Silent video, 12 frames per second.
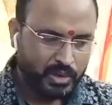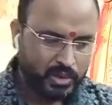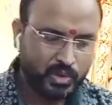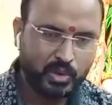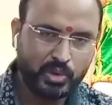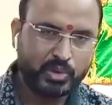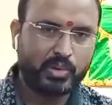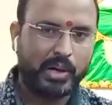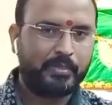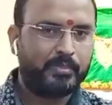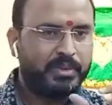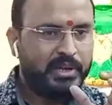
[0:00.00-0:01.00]
तो दोस्तों
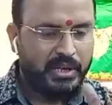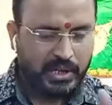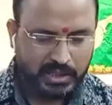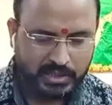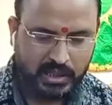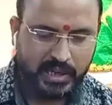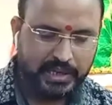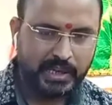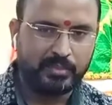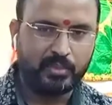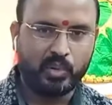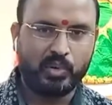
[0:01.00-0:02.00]
आप इतना ही
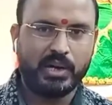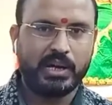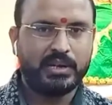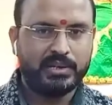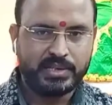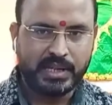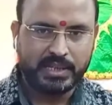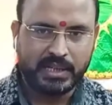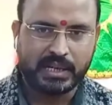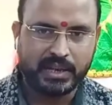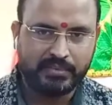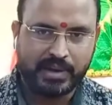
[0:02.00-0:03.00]
टाइम लूंगा ज़्यादा
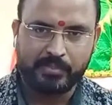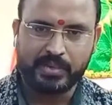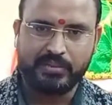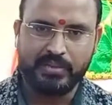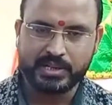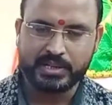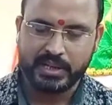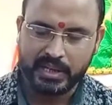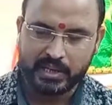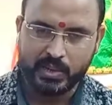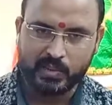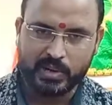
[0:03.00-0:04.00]
टाइम आपका वेस्ट
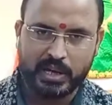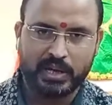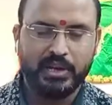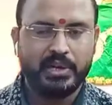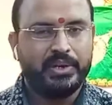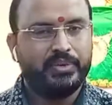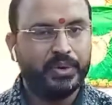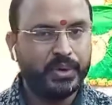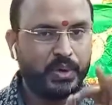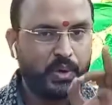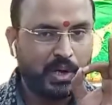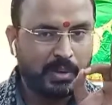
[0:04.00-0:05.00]
नहीं करूंगा
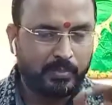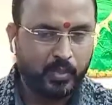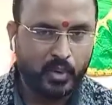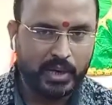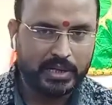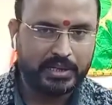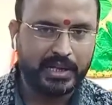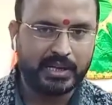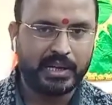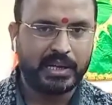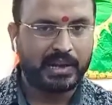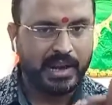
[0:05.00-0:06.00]
वीडियो का पूरा
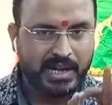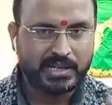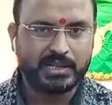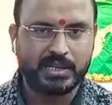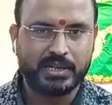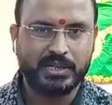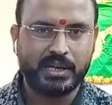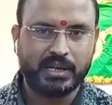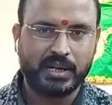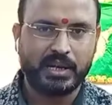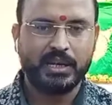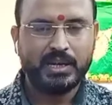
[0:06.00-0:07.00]
देखना लास्ट तक
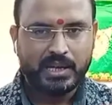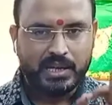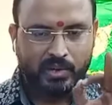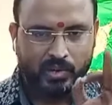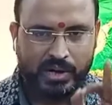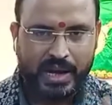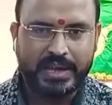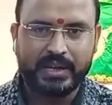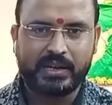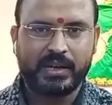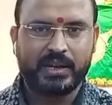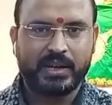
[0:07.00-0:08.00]
देखना और
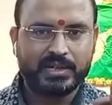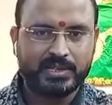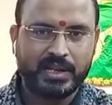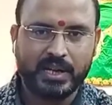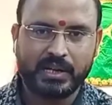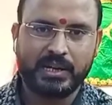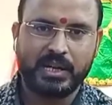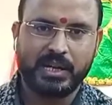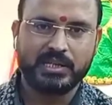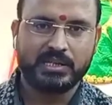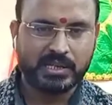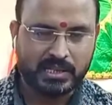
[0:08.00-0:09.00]
लाइक करना शेयर करना
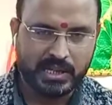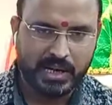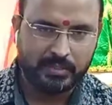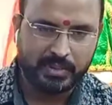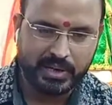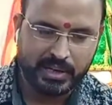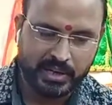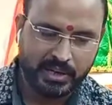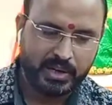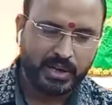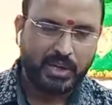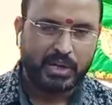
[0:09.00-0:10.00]
सब्सक्राइब करिए
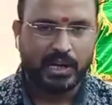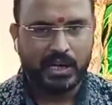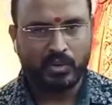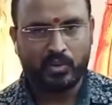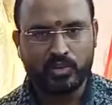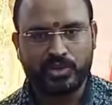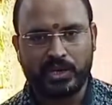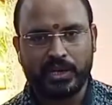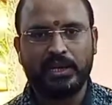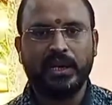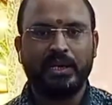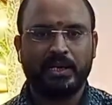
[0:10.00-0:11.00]
कल कुछ
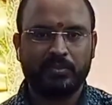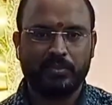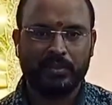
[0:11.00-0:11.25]
नई आइटम